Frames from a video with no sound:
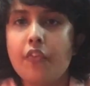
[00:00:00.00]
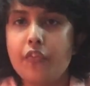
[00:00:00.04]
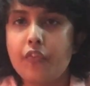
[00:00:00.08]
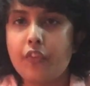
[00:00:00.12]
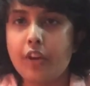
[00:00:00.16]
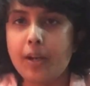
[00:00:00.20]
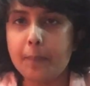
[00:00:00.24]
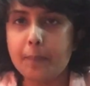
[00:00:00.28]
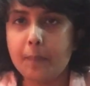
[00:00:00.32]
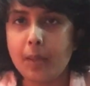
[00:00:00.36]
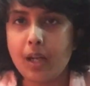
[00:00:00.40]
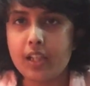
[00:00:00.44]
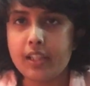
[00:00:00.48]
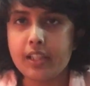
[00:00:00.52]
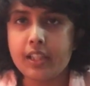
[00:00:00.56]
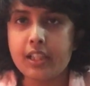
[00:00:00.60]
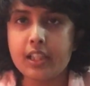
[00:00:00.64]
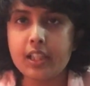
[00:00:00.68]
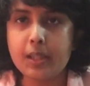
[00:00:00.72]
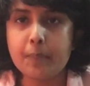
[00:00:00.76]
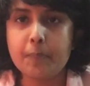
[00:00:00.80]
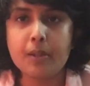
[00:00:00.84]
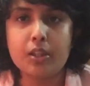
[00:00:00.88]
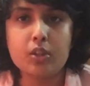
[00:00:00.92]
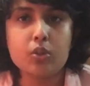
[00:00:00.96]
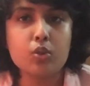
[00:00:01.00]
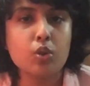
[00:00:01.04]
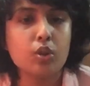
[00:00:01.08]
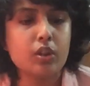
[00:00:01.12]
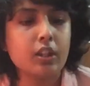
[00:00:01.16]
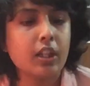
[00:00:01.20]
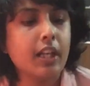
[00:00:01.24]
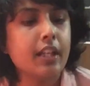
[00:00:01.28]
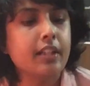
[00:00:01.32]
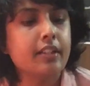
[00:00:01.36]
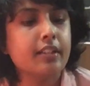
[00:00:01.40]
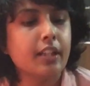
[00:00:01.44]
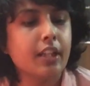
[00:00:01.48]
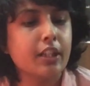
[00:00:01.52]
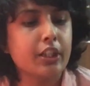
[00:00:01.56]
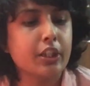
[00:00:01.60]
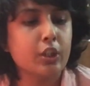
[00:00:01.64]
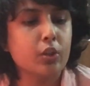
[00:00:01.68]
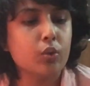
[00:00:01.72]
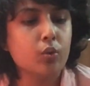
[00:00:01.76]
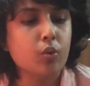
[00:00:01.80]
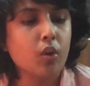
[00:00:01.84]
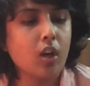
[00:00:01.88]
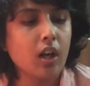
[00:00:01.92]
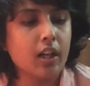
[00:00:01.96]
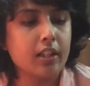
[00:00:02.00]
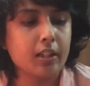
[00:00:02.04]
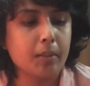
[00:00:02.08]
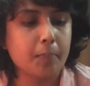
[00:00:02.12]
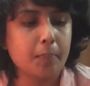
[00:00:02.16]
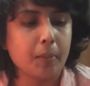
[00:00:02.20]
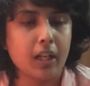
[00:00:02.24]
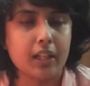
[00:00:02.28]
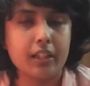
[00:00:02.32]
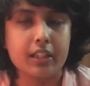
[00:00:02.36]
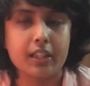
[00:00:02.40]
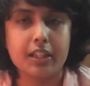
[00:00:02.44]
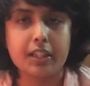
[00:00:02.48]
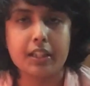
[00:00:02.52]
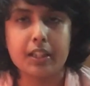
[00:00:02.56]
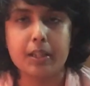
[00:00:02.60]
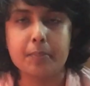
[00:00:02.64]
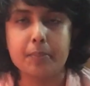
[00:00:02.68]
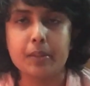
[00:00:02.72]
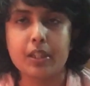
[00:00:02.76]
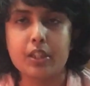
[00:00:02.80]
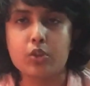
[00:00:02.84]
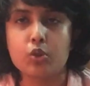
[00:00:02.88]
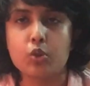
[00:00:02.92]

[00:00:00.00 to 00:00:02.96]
वन पार्टनर के पास होता है एंड थर्टी टू अदर पार्टनर के पास